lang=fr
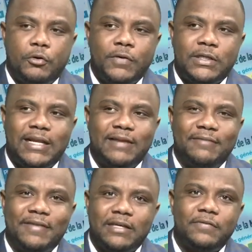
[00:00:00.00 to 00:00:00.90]
on va dire, de la
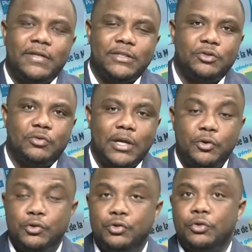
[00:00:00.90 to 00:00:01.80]
vérification, la
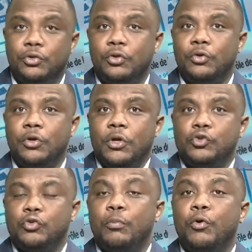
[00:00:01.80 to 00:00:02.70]
culture de
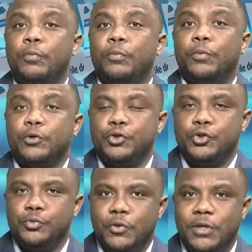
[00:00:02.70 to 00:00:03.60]
son propre jugement.